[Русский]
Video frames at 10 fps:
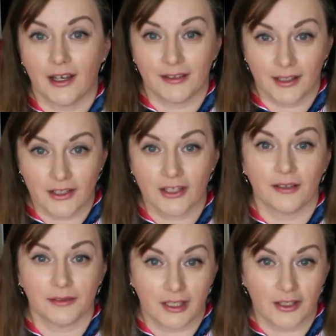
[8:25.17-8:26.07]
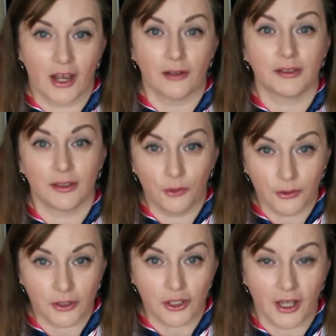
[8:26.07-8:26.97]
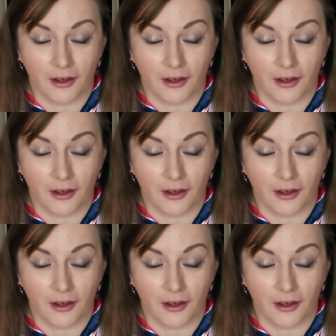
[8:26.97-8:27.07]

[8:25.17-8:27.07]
А также там встречаются и гоночные